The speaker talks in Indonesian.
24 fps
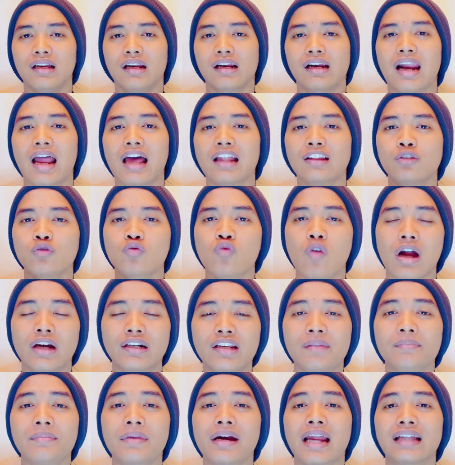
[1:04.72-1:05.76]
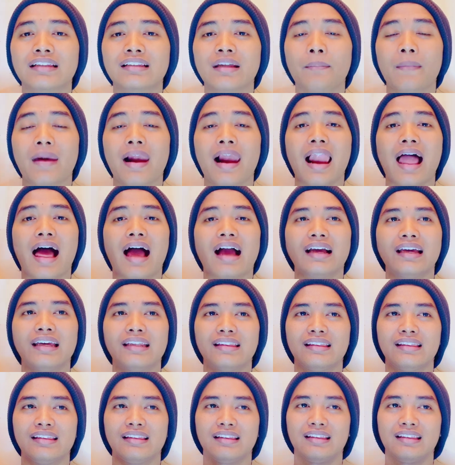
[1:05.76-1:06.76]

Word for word: Ratu Adil menatap langit.